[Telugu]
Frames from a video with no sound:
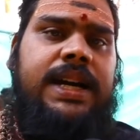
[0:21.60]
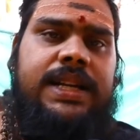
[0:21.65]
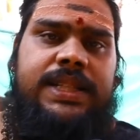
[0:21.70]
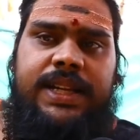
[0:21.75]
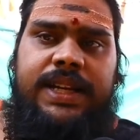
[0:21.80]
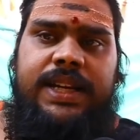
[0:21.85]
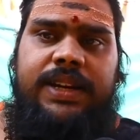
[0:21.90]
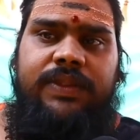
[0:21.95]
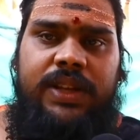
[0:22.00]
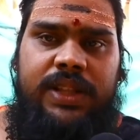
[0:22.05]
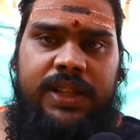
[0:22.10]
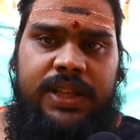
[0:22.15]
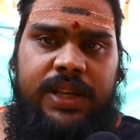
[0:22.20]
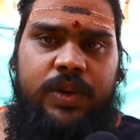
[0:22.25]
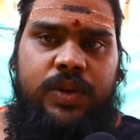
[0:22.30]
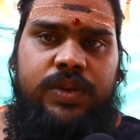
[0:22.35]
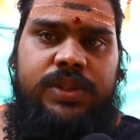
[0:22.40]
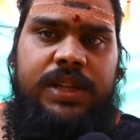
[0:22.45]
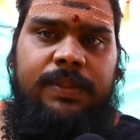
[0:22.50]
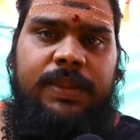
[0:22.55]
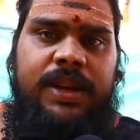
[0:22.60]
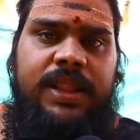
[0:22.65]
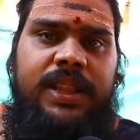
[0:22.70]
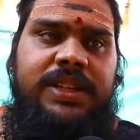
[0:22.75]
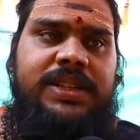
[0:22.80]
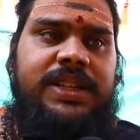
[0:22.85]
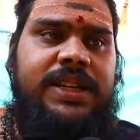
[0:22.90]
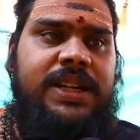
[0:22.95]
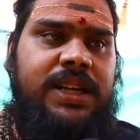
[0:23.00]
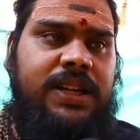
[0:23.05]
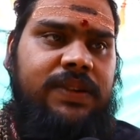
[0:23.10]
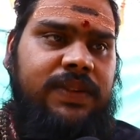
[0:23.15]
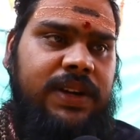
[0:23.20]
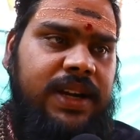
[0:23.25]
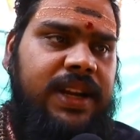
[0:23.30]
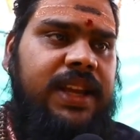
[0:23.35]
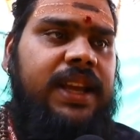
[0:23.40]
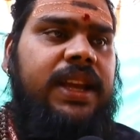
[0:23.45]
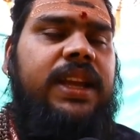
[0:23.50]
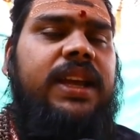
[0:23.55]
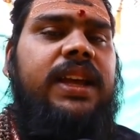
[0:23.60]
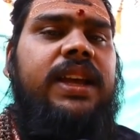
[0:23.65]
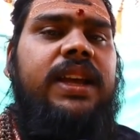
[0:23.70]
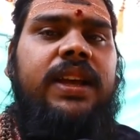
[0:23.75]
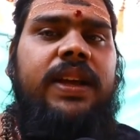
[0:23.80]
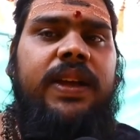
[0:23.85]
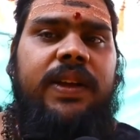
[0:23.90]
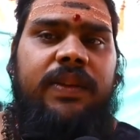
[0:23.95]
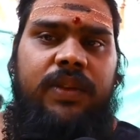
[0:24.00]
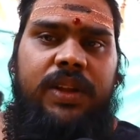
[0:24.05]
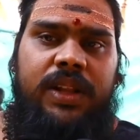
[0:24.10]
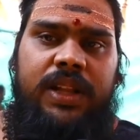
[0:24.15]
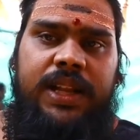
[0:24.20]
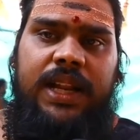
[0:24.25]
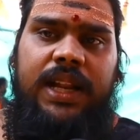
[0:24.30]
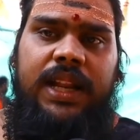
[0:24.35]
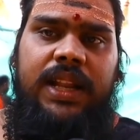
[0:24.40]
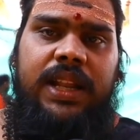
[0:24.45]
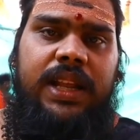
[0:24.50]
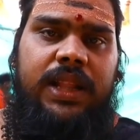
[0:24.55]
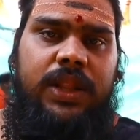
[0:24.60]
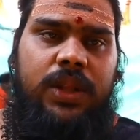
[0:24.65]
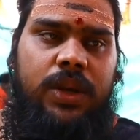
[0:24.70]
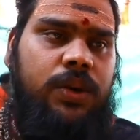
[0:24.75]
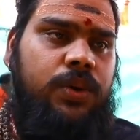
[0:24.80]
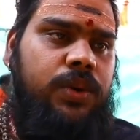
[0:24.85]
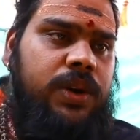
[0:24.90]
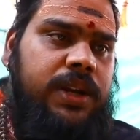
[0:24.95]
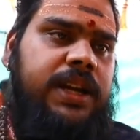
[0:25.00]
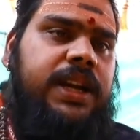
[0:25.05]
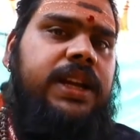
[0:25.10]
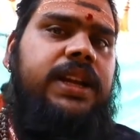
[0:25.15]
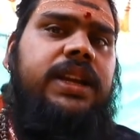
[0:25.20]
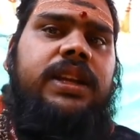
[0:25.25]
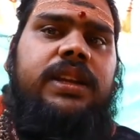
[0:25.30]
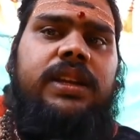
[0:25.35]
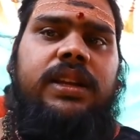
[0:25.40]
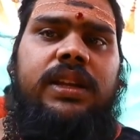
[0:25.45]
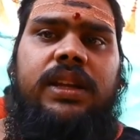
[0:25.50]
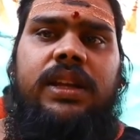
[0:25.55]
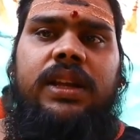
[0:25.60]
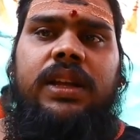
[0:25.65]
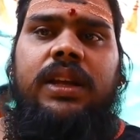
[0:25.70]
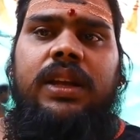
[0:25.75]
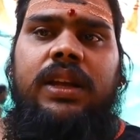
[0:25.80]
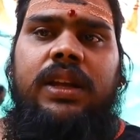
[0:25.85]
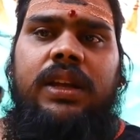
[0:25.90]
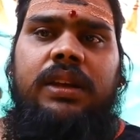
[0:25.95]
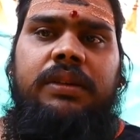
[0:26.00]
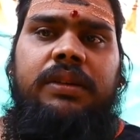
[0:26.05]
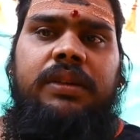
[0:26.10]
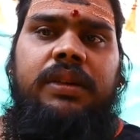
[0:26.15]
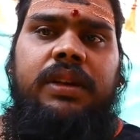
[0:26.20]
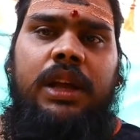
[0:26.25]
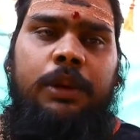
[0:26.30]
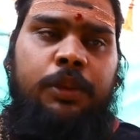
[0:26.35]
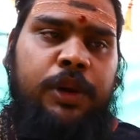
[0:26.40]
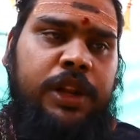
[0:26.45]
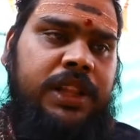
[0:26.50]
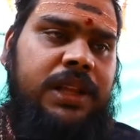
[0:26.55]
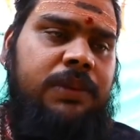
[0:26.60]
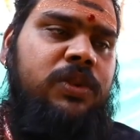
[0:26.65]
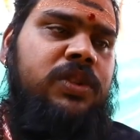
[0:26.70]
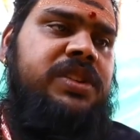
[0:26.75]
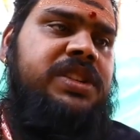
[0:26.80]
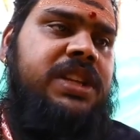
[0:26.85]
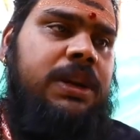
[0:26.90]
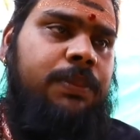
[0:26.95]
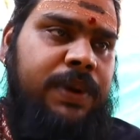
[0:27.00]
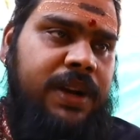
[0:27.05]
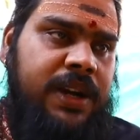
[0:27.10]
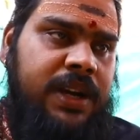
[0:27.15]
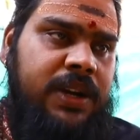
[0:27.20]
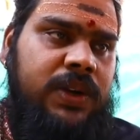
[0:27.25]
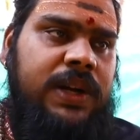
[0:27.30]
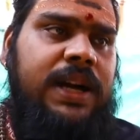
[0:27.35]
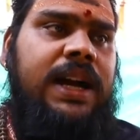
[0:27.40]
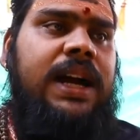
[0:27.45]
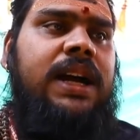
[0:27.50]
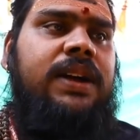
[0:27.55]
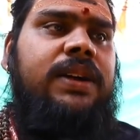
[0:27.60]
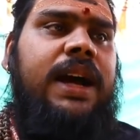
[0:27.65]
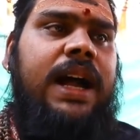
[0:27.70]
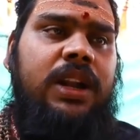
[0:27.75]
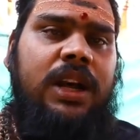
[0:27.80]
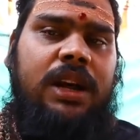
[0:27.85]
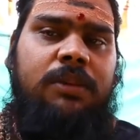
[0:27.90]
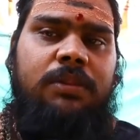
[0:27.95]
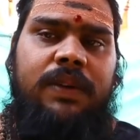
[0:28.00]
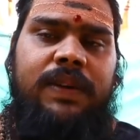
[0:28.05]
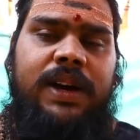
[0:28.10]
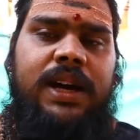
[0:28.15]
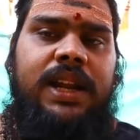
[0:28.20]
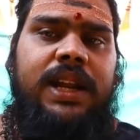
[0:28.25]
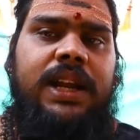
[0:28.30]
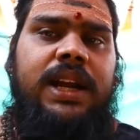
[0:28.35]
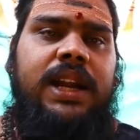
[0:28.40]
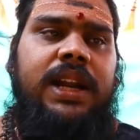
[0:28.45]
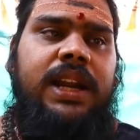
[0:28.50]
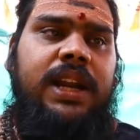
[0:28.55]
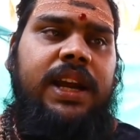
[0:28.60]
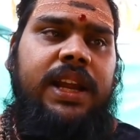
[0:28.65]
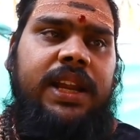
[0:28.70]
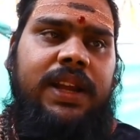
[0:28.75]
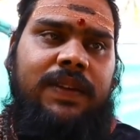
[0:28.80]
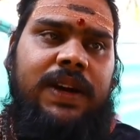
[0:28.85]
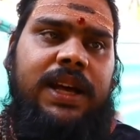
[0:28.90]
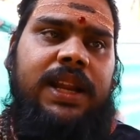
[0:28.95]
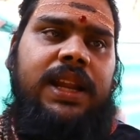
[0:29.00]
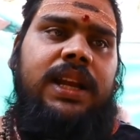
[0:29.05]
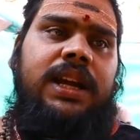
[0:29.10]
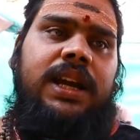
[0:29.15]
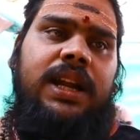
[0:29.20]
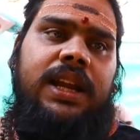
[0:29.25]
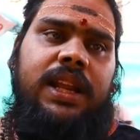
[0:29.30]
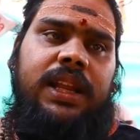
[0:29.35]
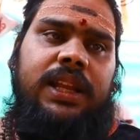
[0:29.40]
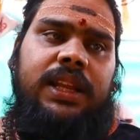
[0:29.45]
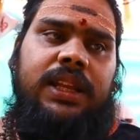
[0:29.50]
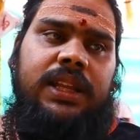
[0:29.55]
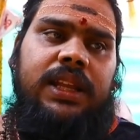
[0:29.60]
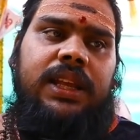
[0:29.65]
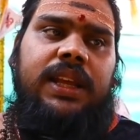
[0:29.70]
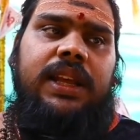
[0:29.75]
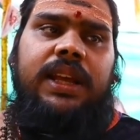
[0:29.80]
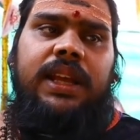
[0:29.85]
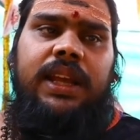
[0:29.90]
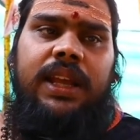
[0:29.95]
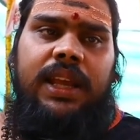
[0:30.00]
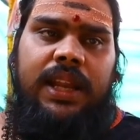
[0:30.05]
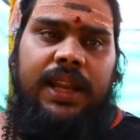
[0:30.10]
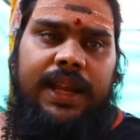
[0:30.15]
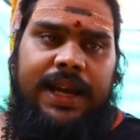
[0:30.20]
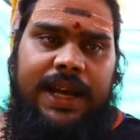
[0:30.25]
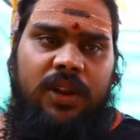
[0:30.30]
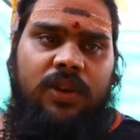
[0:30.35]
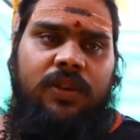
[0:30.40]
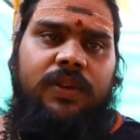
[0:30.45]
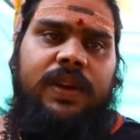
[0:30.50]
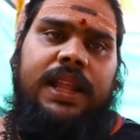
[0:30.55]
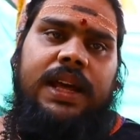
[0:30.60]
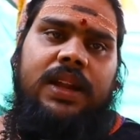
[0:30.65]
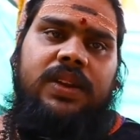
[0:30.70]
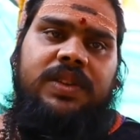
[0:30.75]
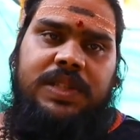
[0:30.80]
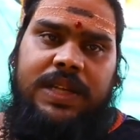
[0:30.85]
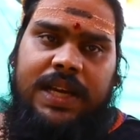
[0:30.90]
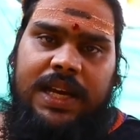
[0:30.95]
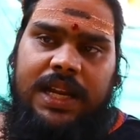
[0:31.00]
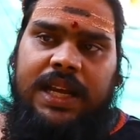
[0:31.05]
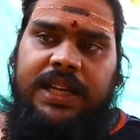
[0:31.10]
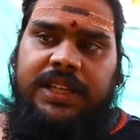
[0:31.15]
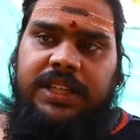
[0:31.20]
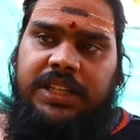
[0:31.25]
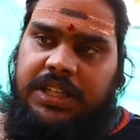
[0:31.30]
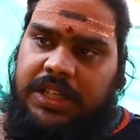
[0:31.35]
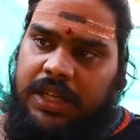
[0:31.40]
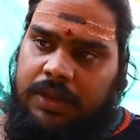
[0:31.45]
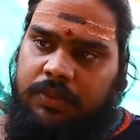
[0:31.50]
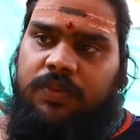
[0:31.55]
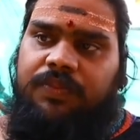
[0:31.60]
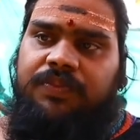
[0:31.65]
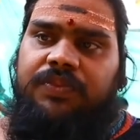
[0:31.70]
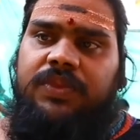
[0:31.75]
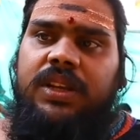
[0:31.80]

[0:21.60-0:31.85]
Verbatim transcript: తాంత్రిక విద్యకు సంబంధించినటువంటి విద్యలన్నీ ఇందులో ఉంటాయి ఇప్పుడు ఇంతకుముందు చెప్పినట్టుగా అటు అమ్మవారికి కానీ ఇటు అయ్యవారికి కానీ ఈ నాలుగు వేదాలు చాలా ఇష్టము